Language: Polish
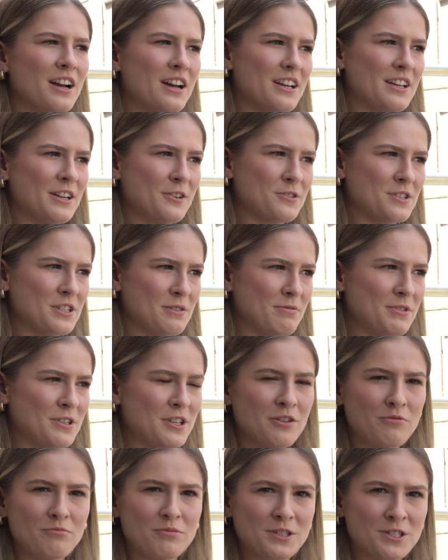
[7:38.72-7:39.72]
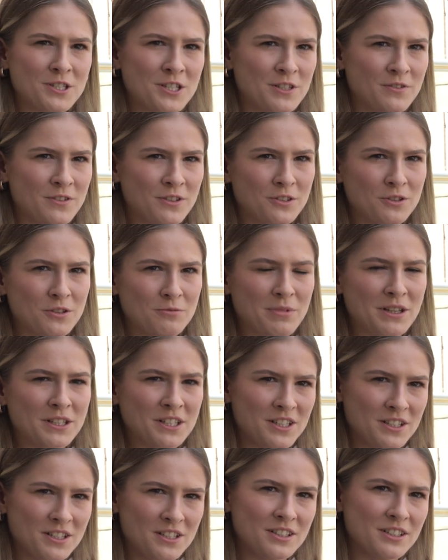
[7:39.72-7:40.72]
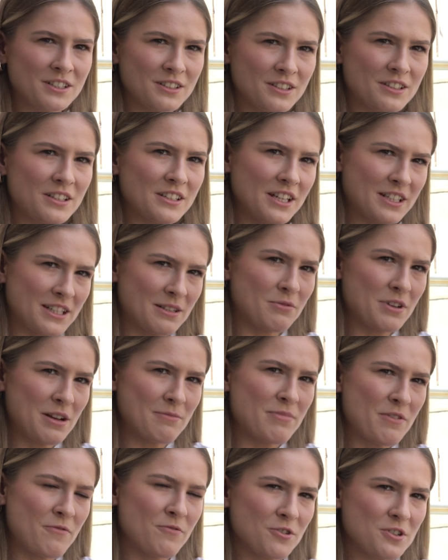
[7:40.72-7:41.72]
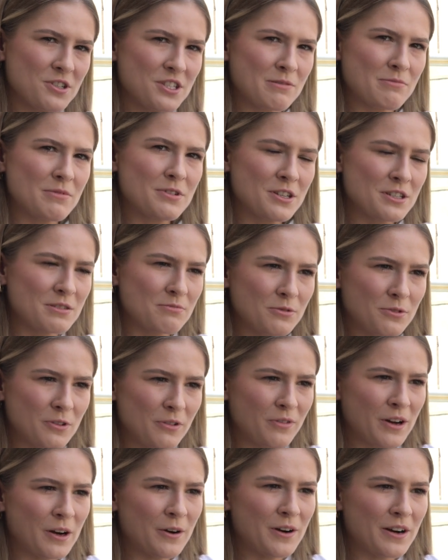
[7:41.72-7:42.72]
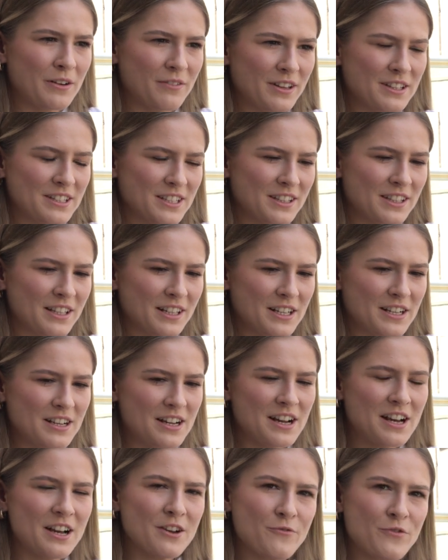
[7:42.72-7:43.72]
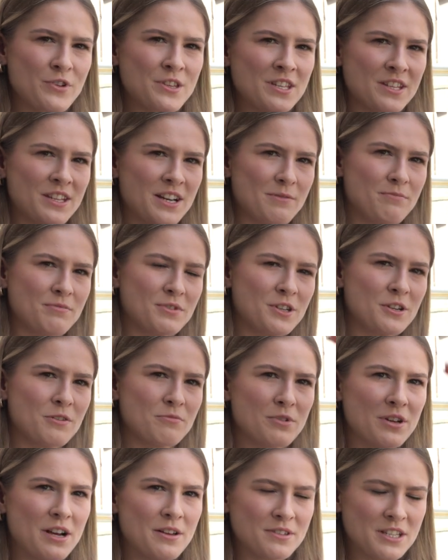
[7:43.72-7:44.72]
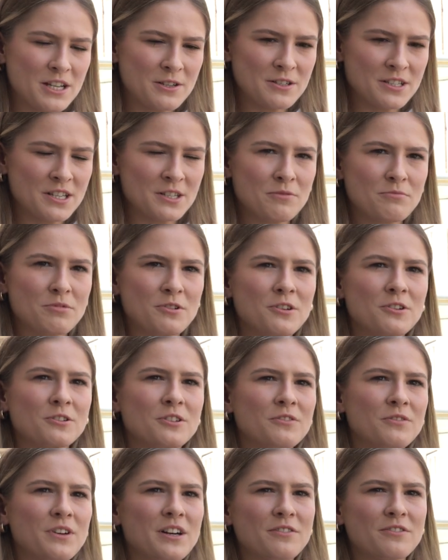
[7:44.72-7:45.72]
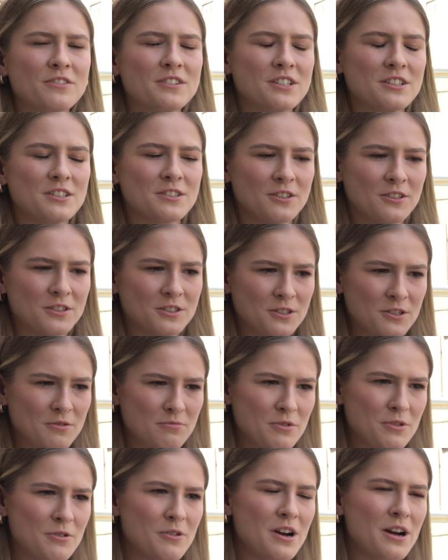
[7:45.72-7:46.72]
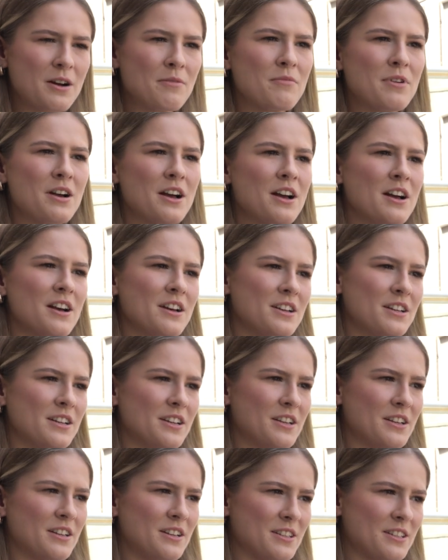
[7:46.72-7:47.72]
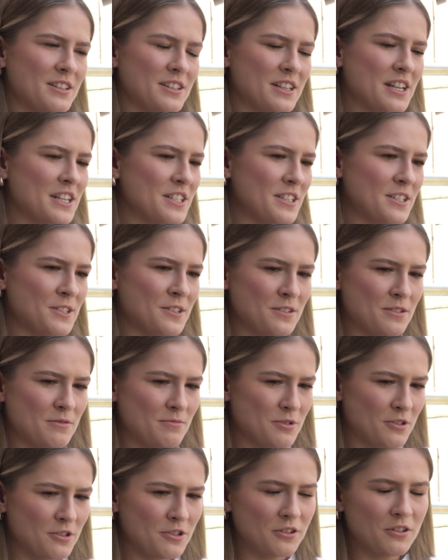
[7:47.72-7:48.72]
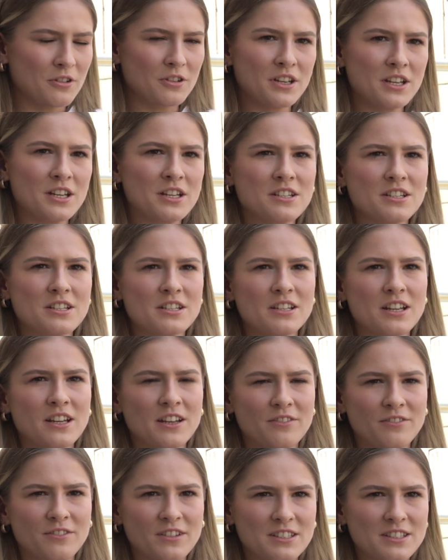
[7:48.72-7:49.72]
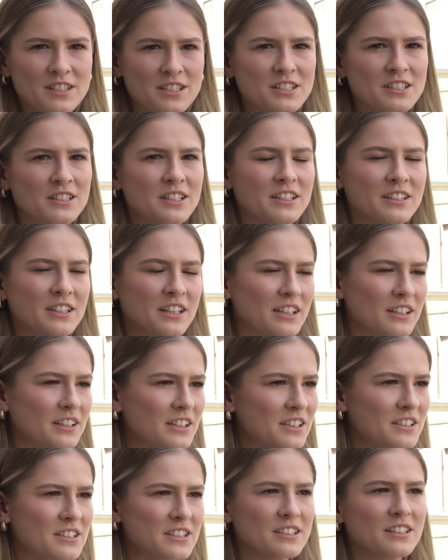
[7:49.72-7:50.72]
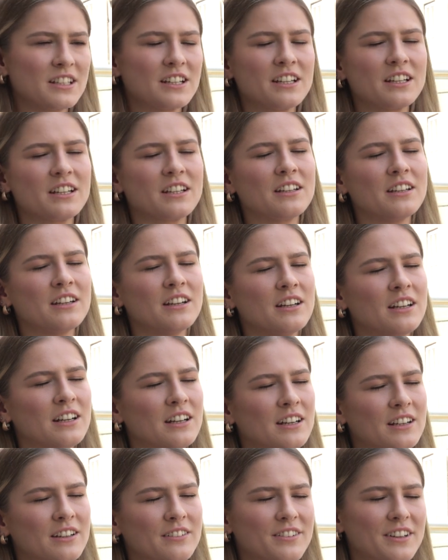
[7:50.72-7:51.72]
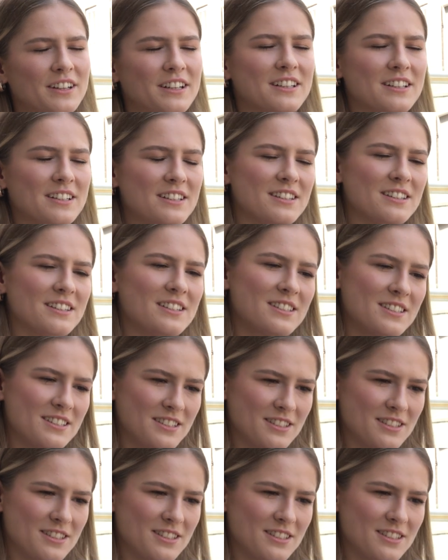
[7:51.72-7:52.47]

Jak już się zbliżają mistrzostwa, no to patrzę, czy jak ta moja pewność siebie się zbudowała, więc jednak widzę, jak przerobiłam cały sezon przygotowawczy, co zrobiłam, Y, z każdej strony psychologicznej, fizycznej, technicznej, więc